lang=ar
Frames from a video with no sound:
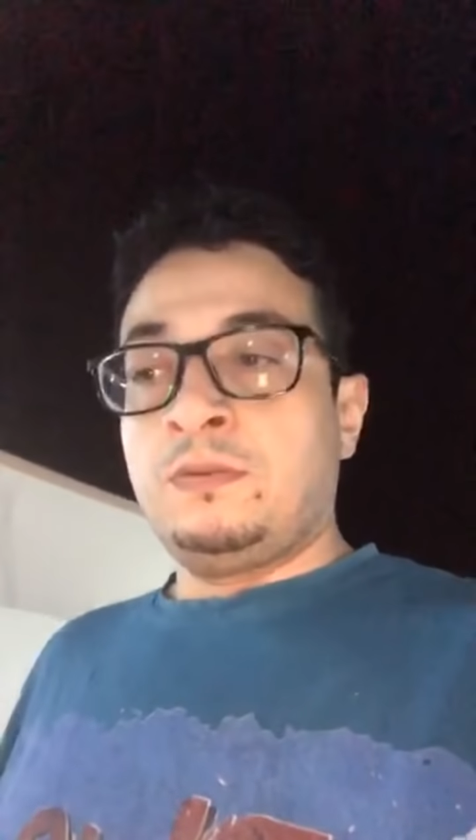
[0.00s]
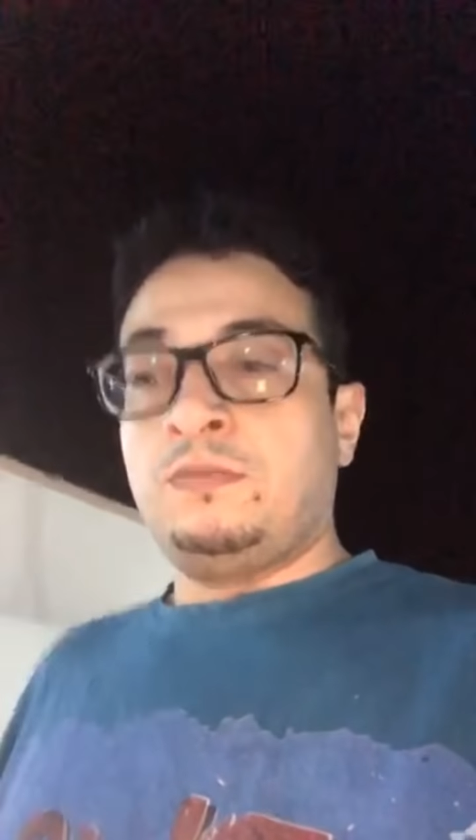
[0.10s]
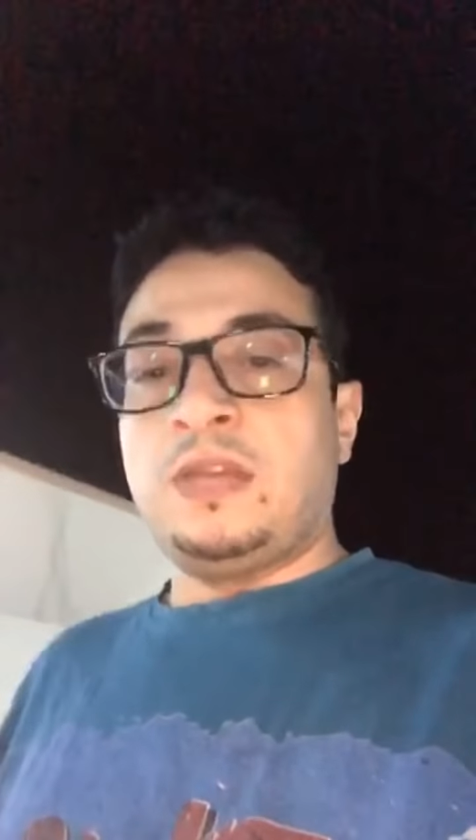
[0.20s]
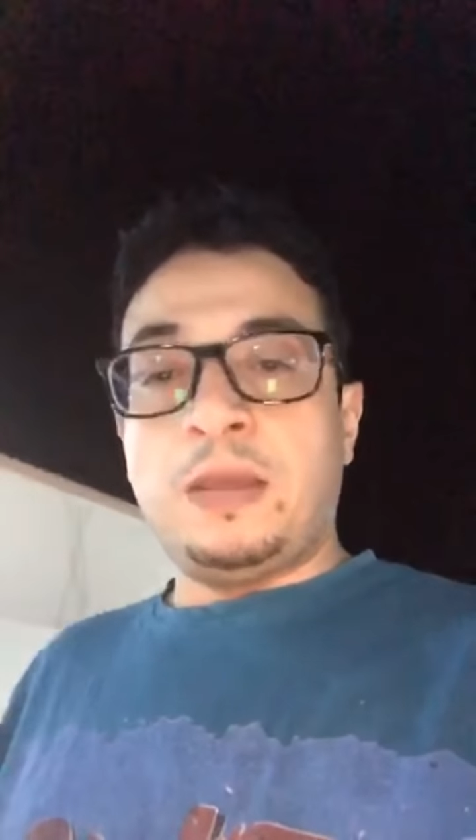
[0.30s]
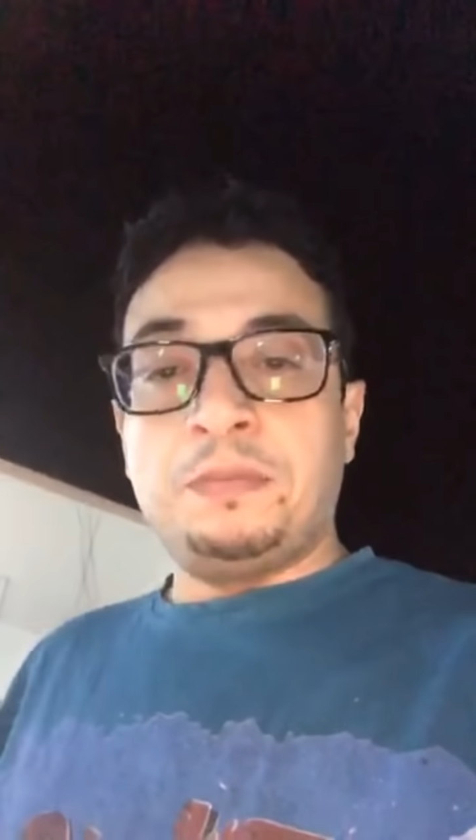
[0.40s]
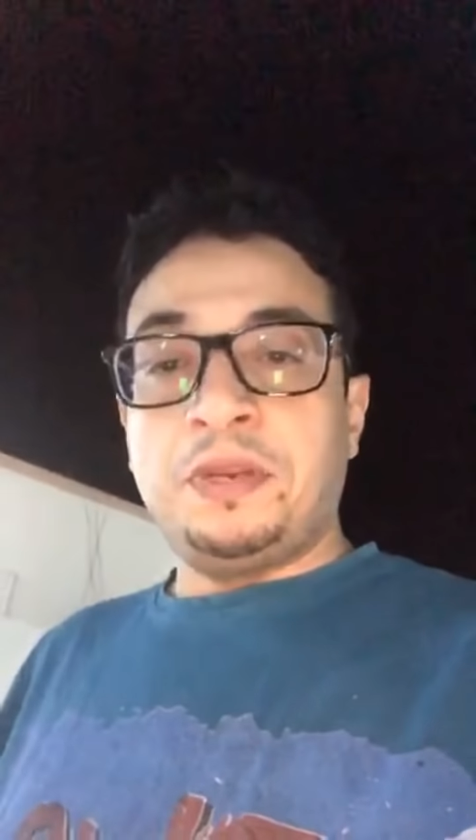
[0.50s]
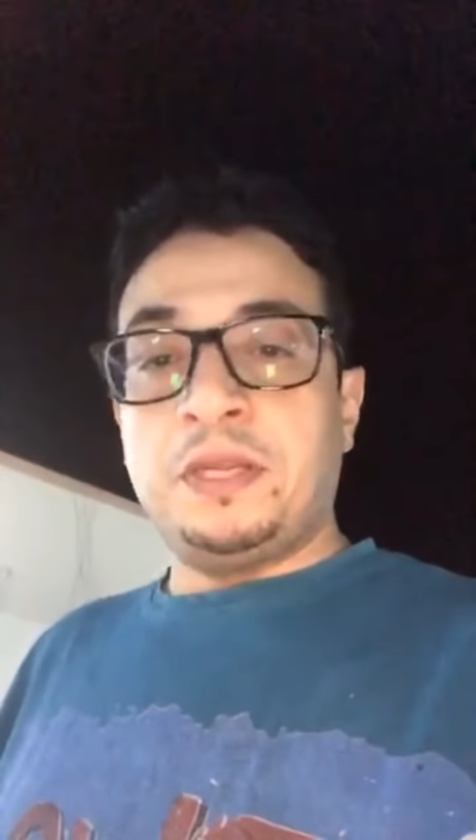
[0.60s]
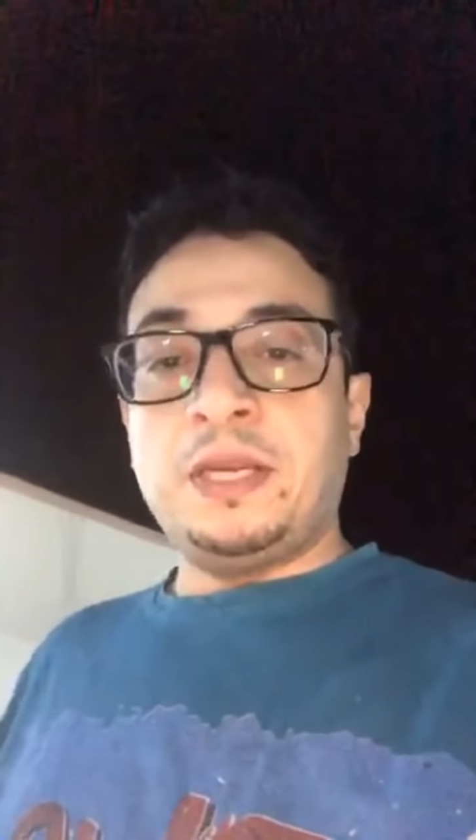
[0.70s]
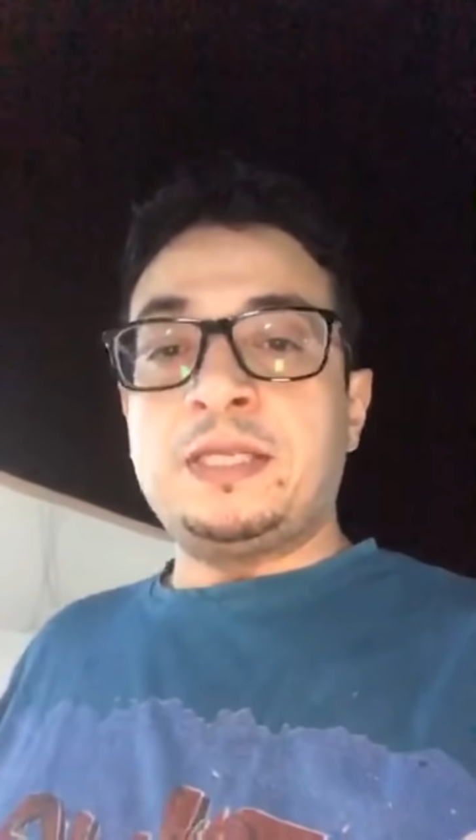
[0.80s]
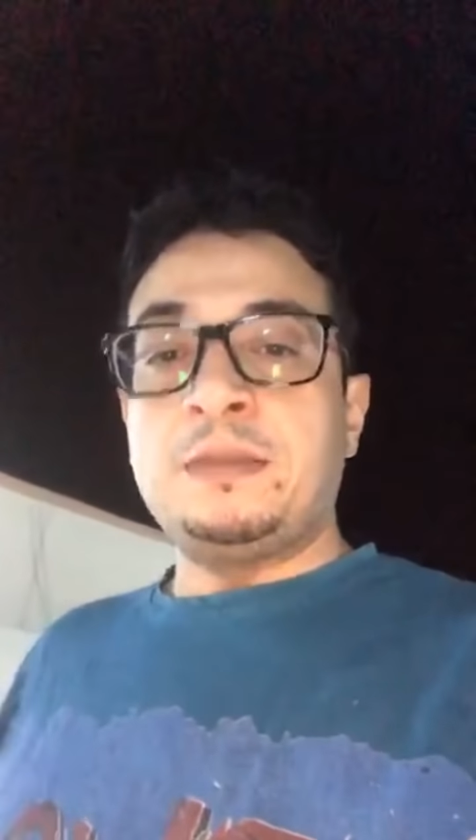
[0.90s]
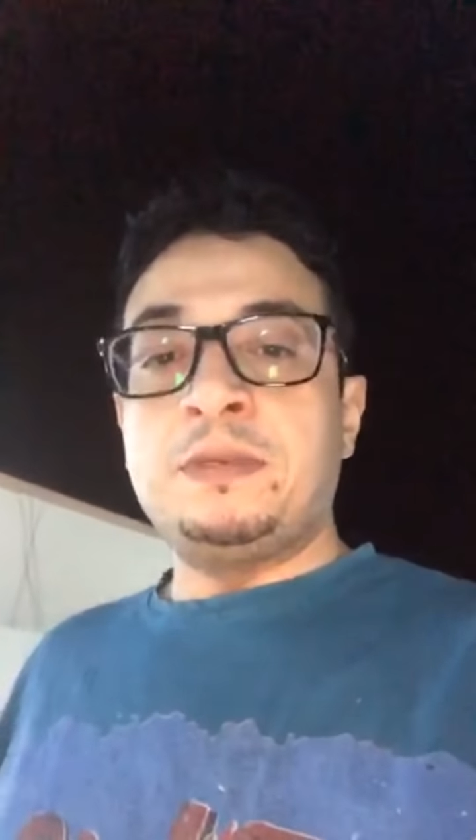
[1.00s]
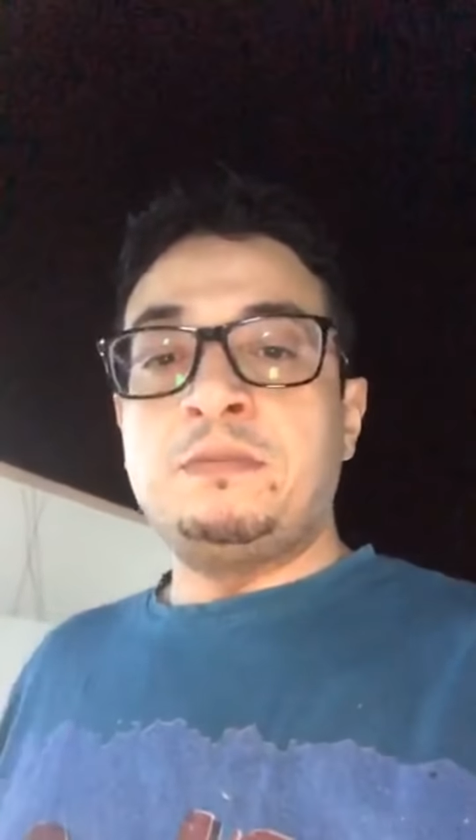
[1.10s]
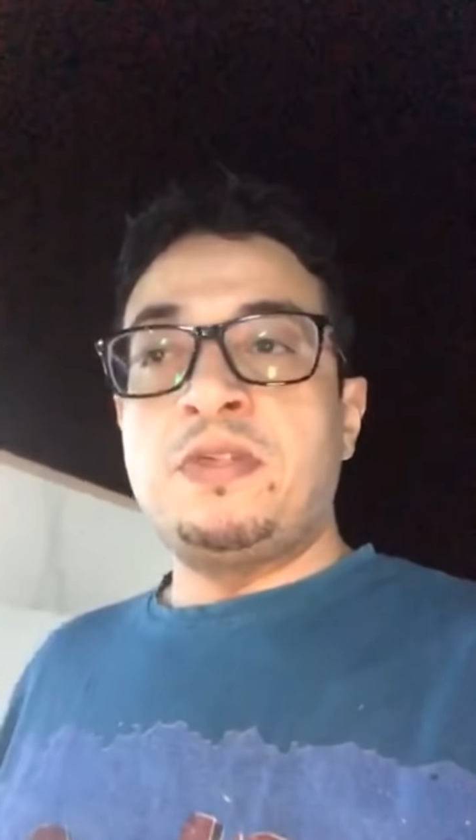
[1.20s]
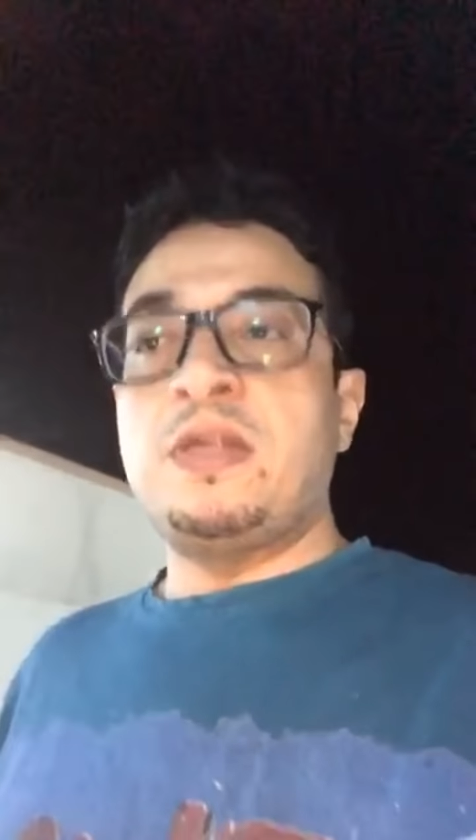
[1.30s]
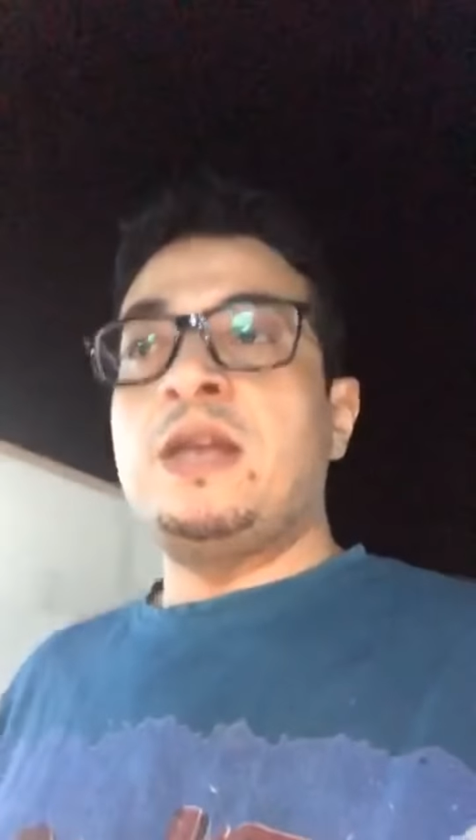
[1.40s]
في أمريكا على سبيل
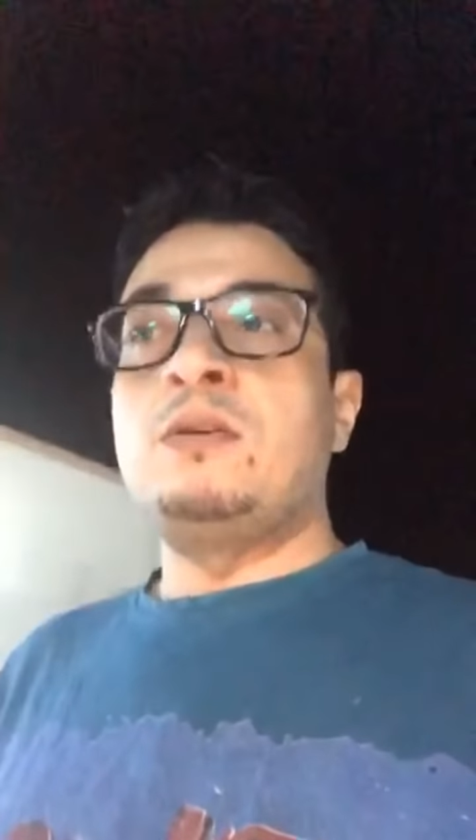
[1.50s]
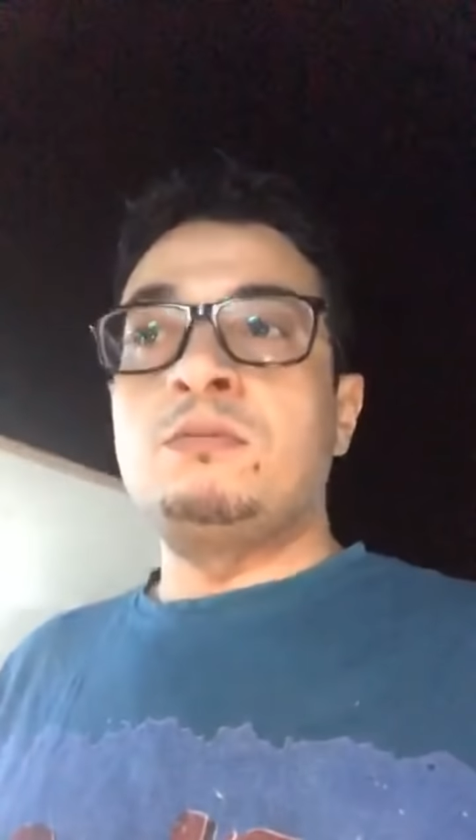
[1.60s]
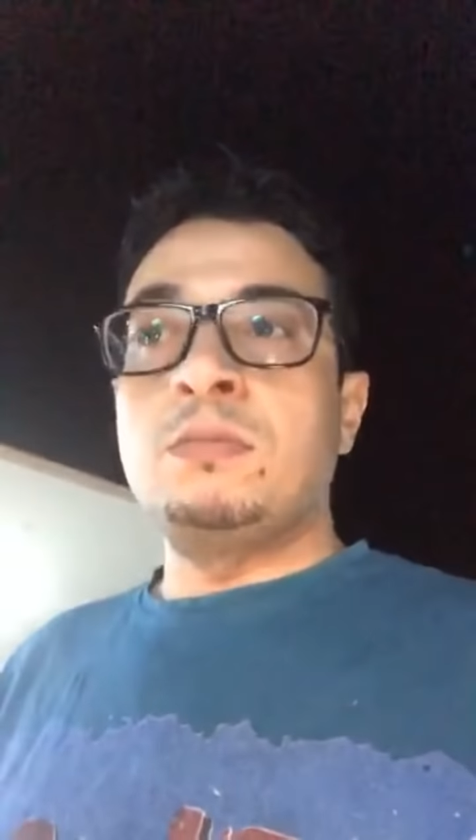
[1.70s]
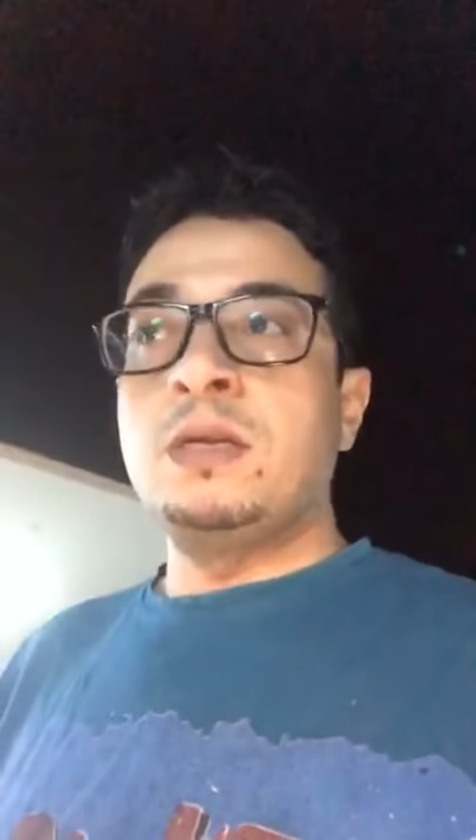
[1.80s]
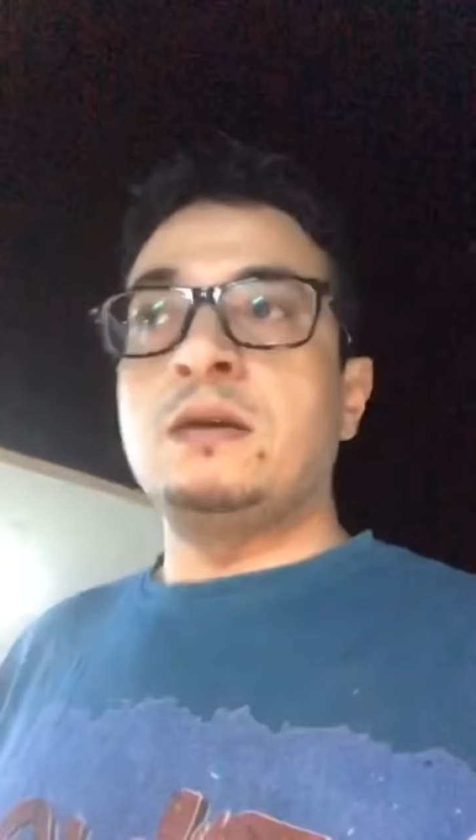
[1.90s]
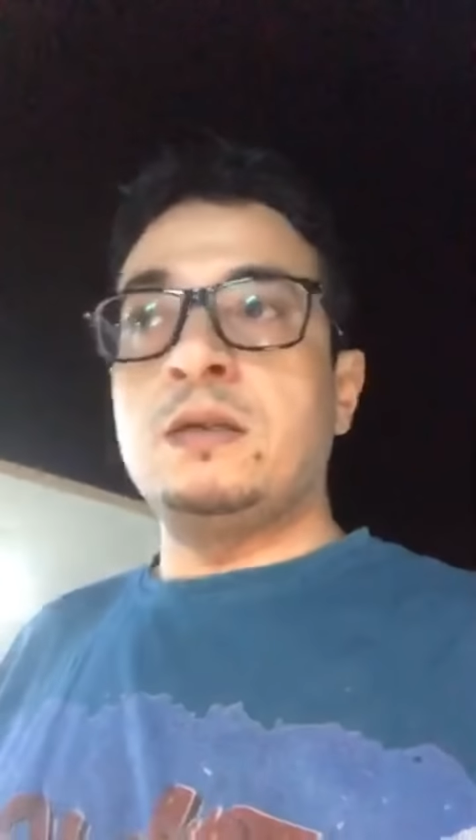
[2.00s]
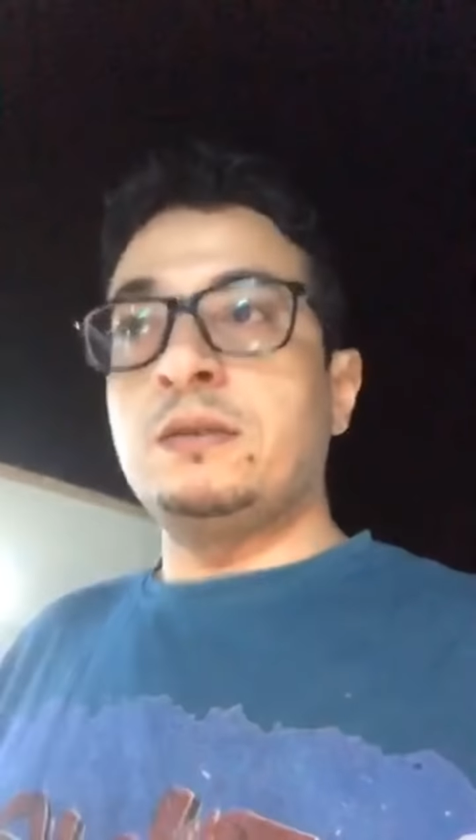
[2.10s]
المثال هم